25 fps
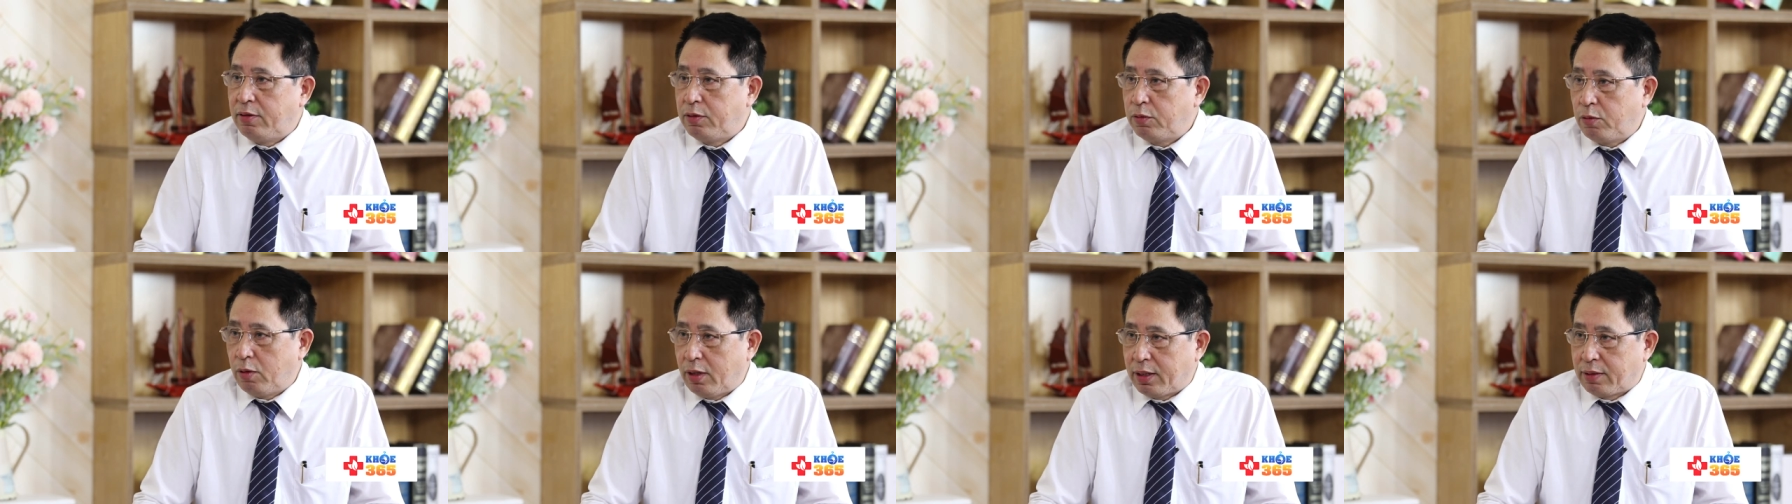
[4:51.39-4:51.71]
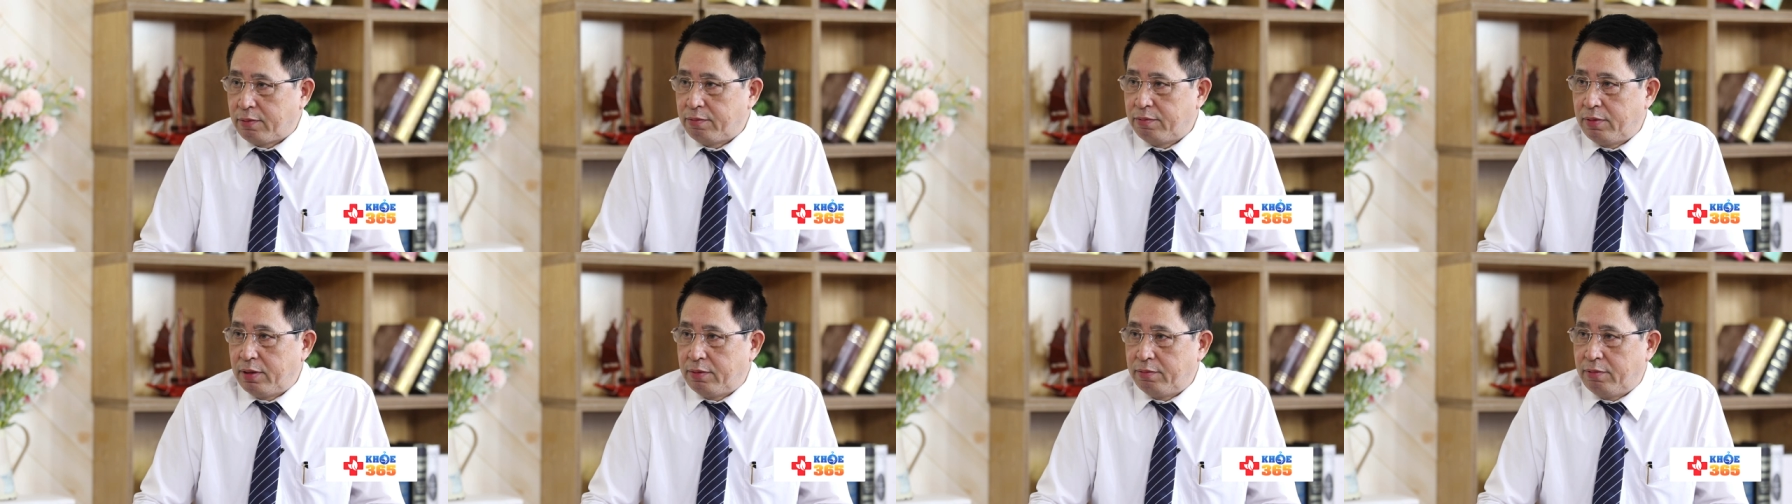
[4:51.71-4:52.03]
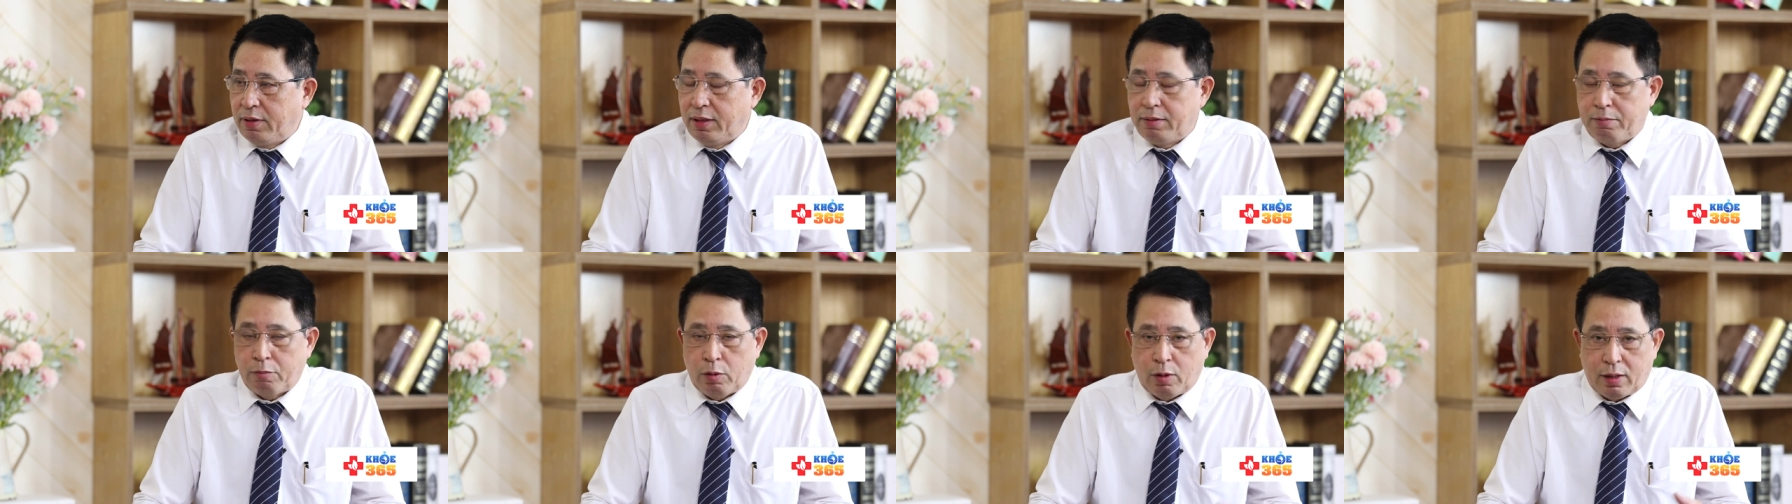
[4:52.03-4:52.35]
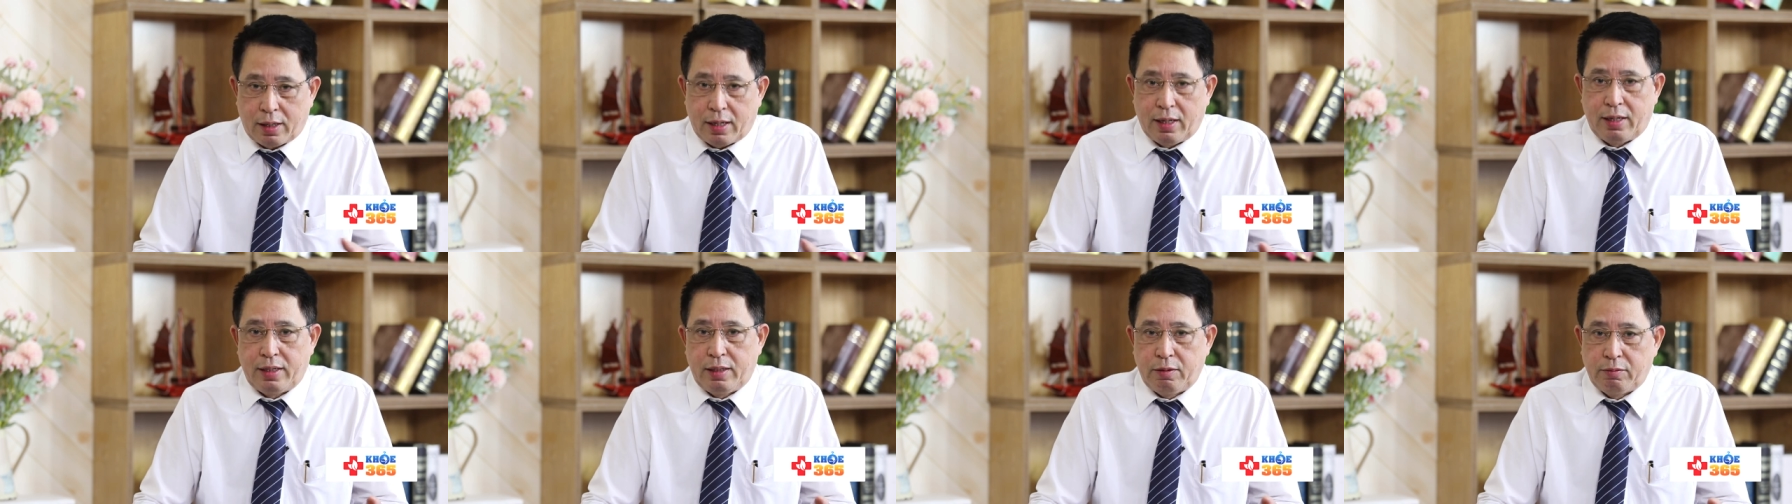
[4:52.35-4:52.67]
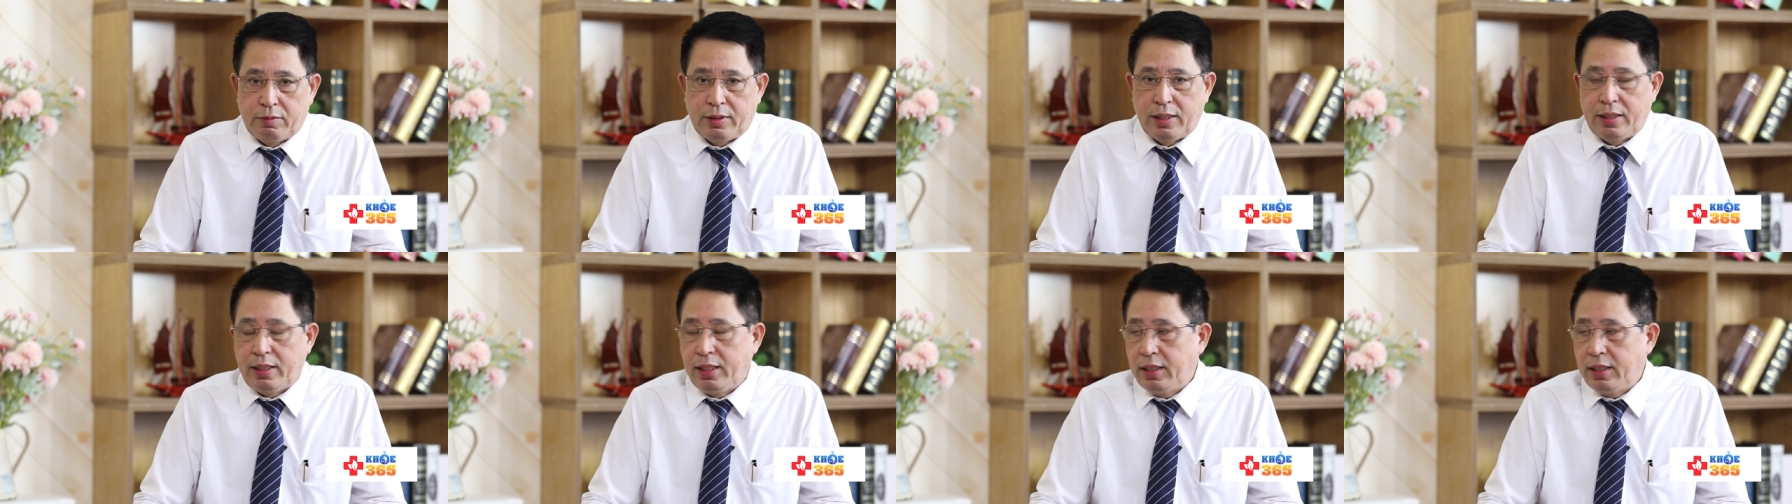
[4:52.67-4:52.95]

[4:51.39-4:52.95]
phẫu thuật vân vân hoặc là điều trị